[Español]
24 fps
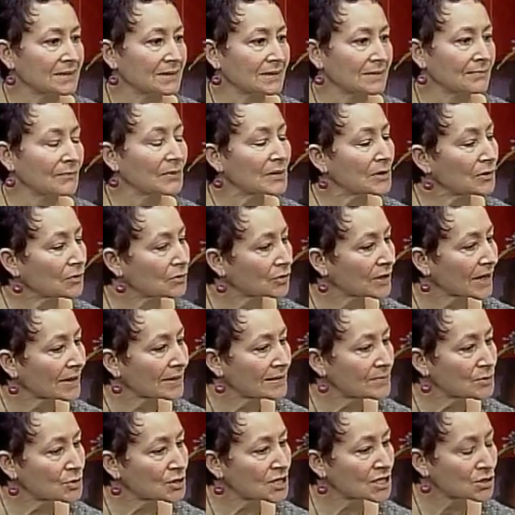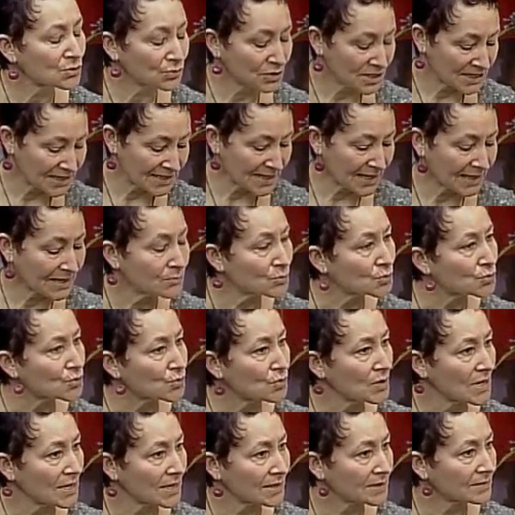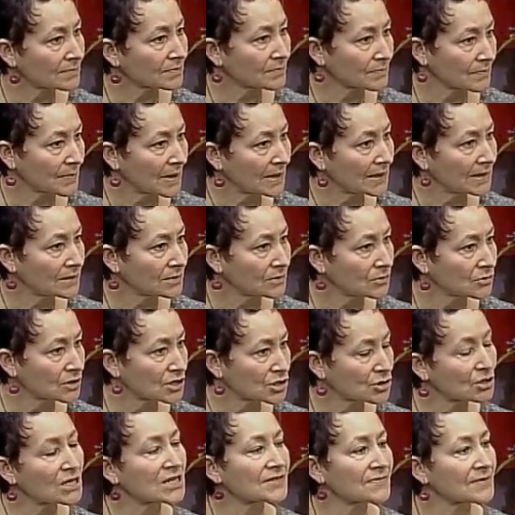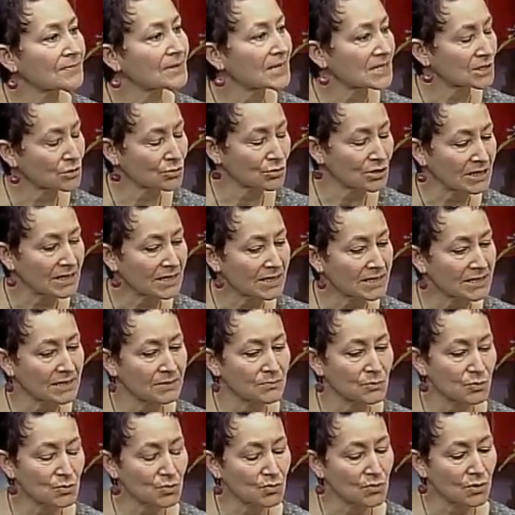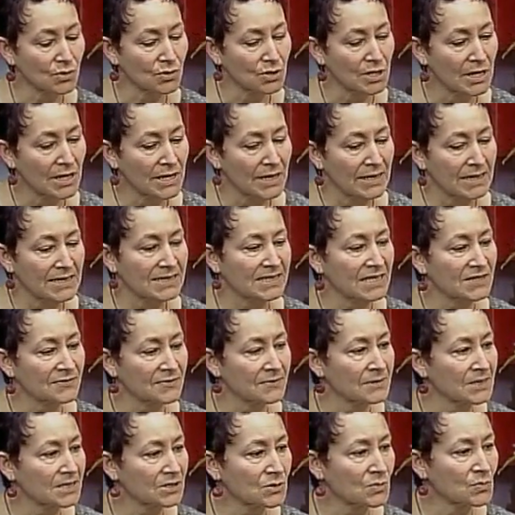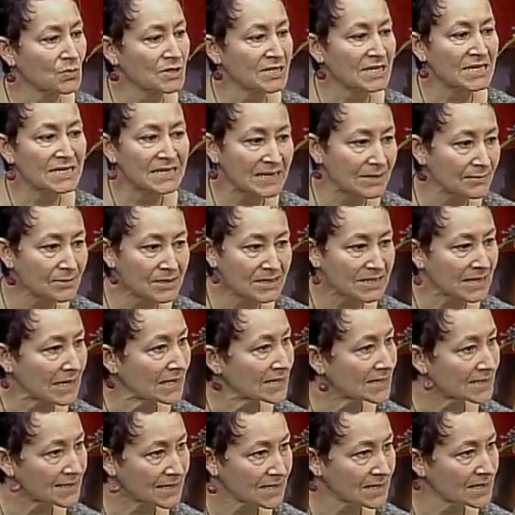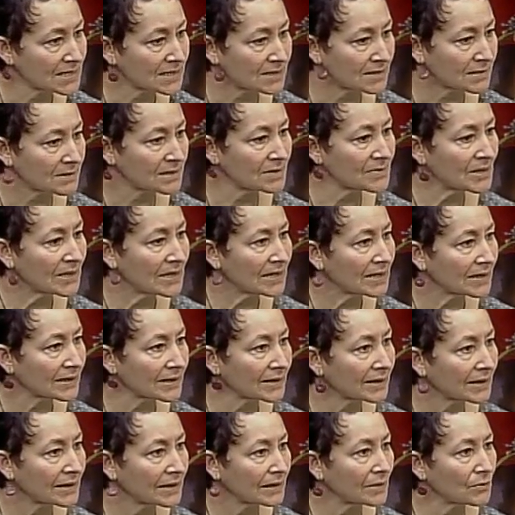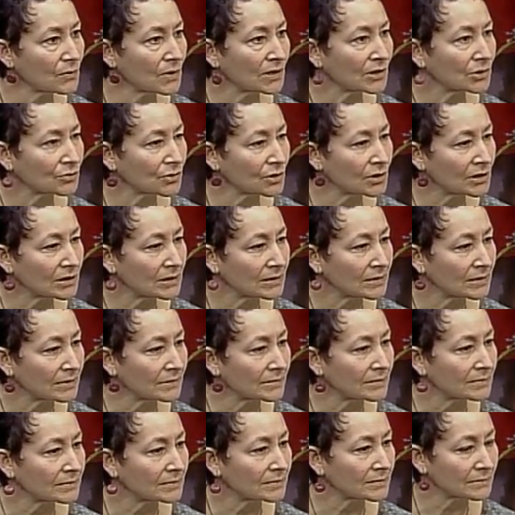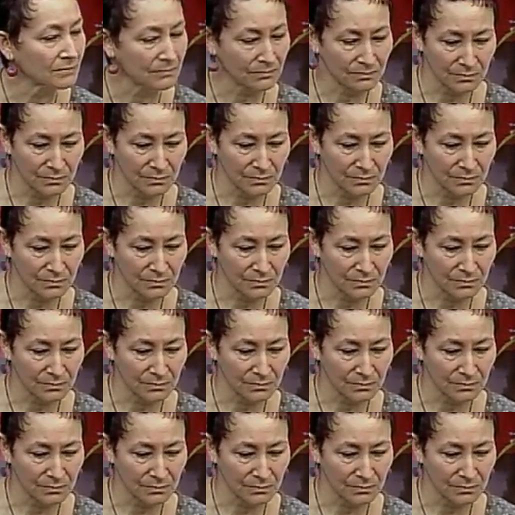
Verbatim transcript: eh, bueno, lo que hacemos es un testaje muscular, ¿vale? Lo que son las fibras tónicas del músculo. Estas fibras son muy sensibles al estrés, de manera que en cuanto el, eh,